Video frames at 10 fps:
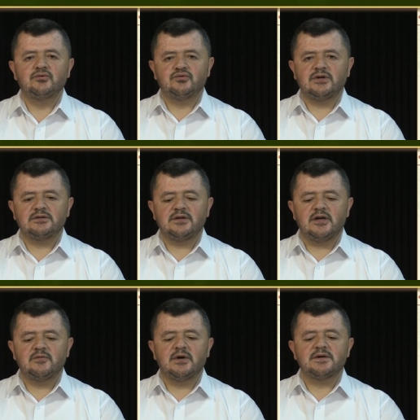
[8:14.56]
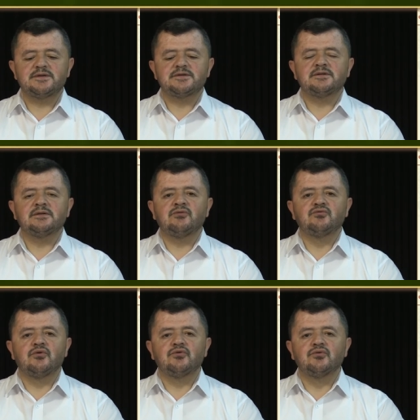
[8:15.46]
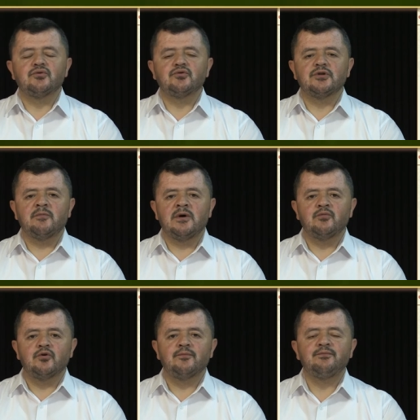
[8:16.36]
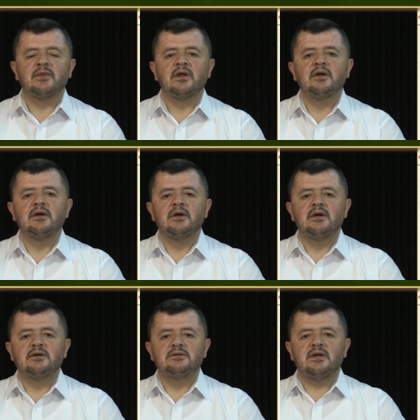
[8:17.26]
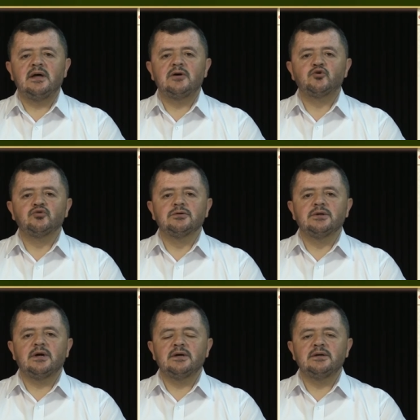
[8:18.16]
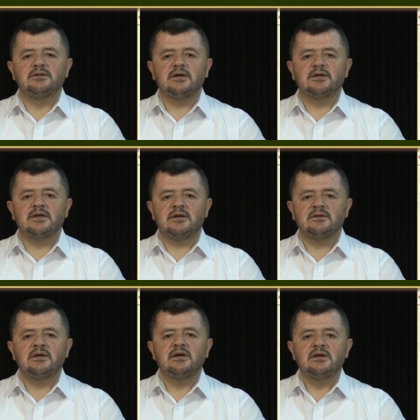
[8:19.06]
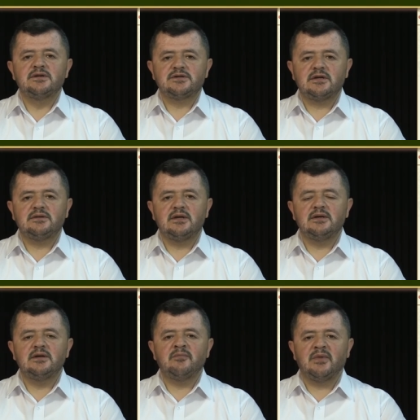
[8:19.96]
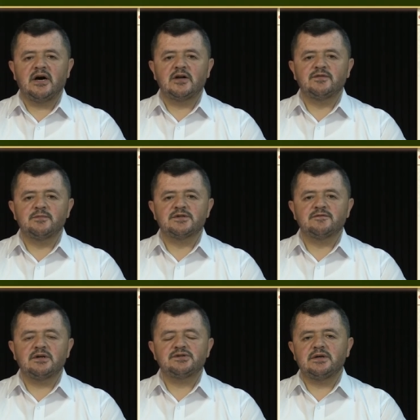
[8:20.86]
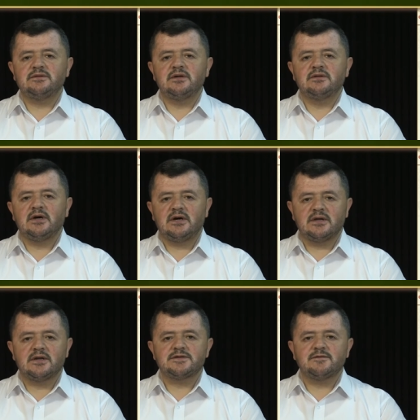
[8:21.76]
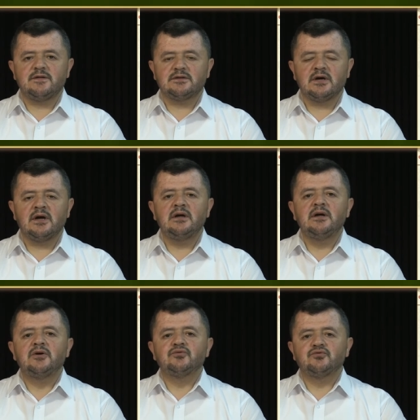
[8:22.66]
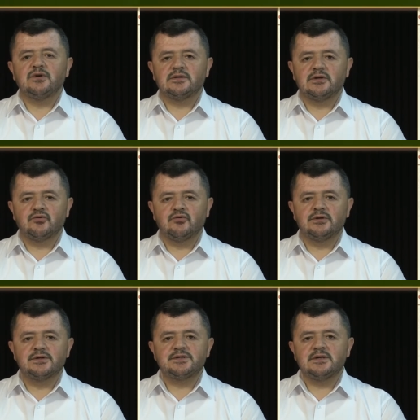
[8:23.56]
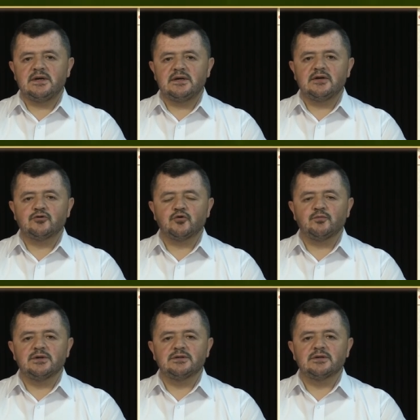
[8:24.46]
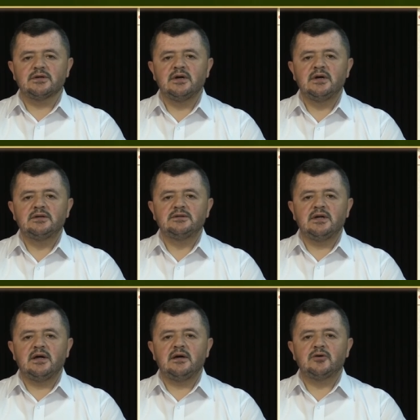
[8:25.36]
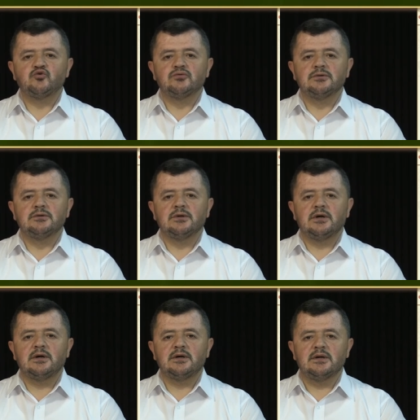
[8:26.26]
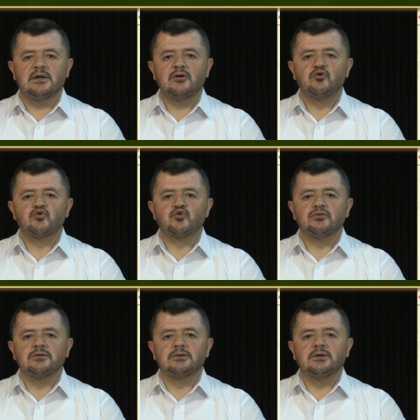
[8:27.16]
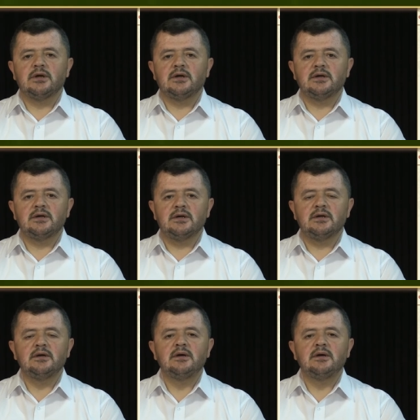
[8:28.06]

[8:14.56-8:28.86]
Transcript: Dudak talimi açısından doğru uygulama bu. Narullahi derken şeddeli lem harfimiz var. Şeddenin harekesi fetha. Dudakları onun için geriye topladık. Narullahi, rullahi.